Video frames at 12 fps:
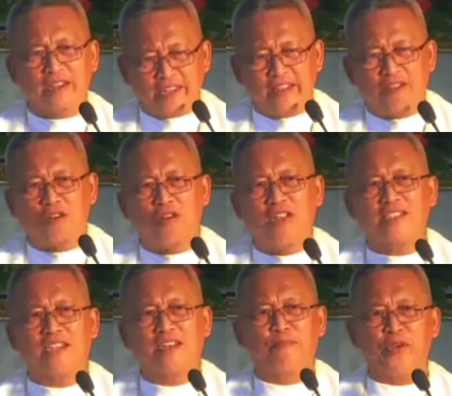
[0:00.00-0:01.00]
didto lang
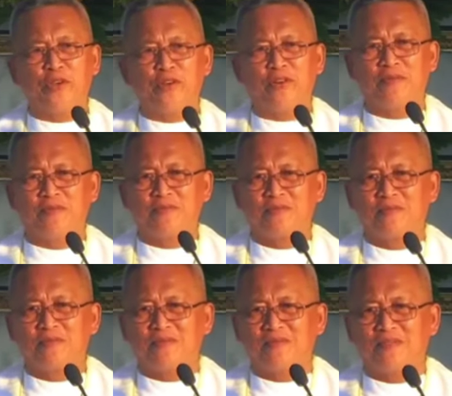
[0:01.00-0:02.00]
sad puyo
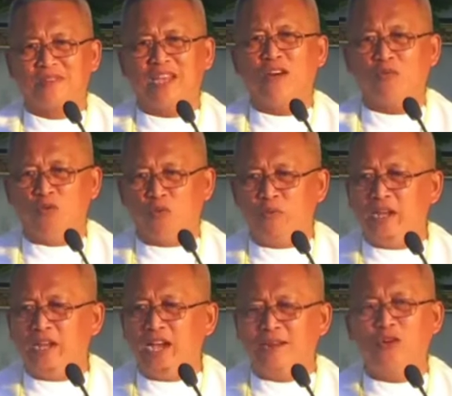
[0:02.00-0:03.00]
nya ug
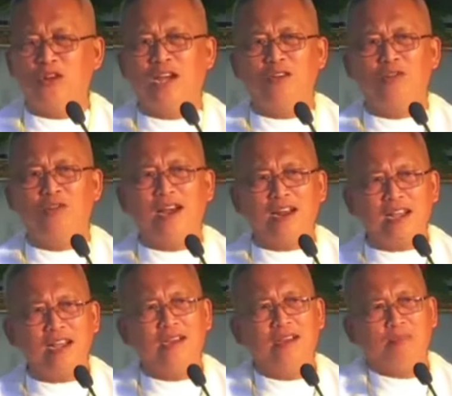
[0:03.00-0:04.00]
mobiya na mo nang
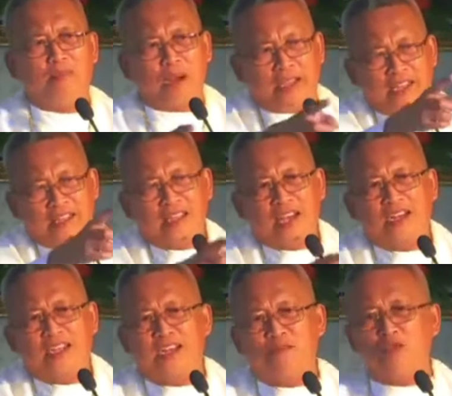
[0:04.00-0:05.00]
lugara pangita
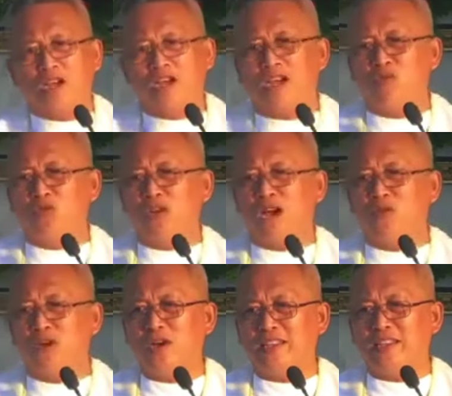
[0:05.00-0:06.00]
na sad mo kanang
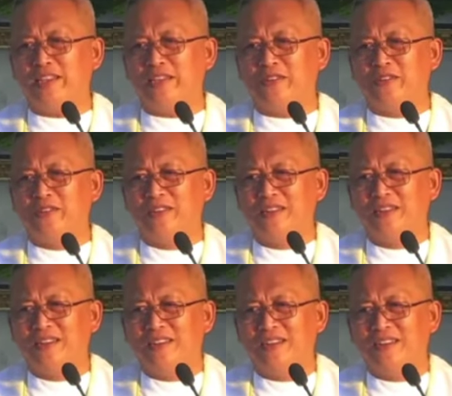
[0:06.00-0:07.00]
mudawat ninyo
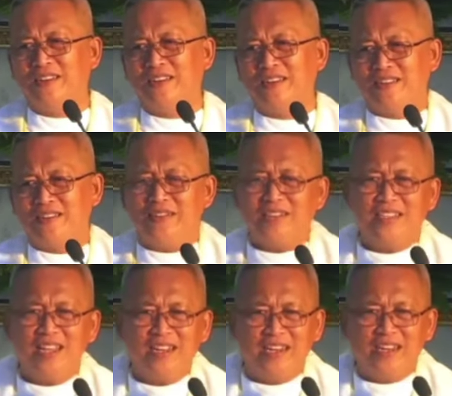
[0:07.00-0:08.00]
at
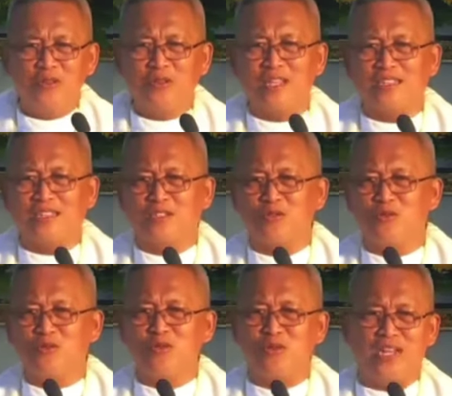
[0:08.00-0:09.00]
ang ninduta sa
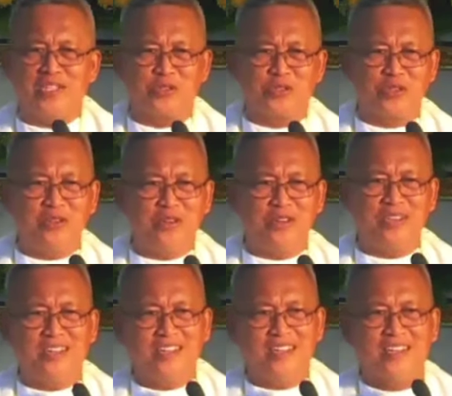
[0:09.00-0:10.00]
sugo ni Hesus no
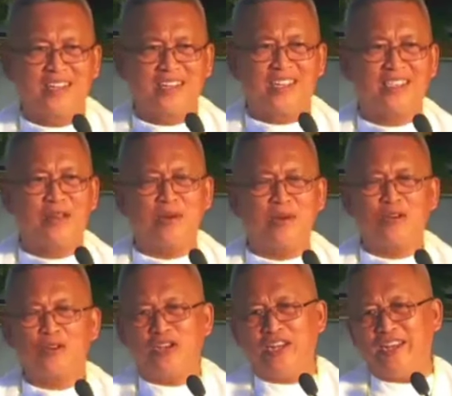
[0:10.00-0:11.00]
kinsa man
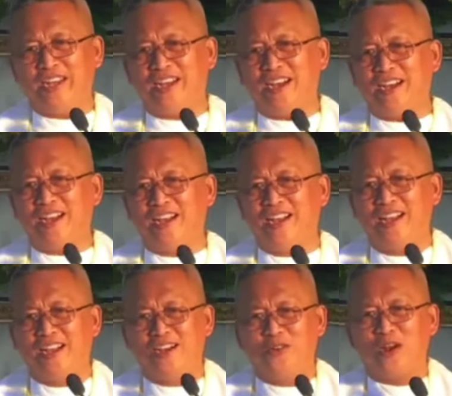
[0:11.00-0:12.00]
roy dinhi ang
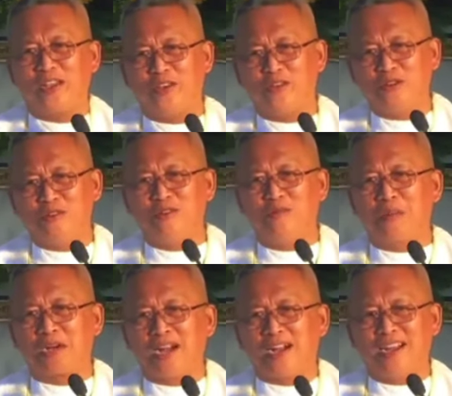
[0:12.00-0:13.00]
wa gyud
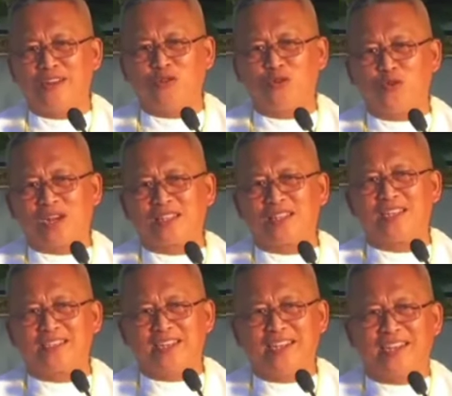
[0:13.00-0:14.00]
magagad og
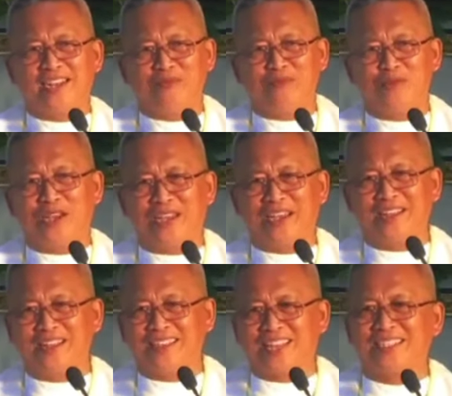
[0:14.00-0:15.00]
kwartas iyang
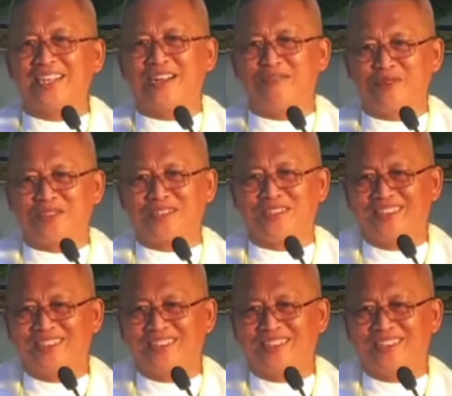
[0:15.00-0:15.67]
kinabuhi tas ang kamot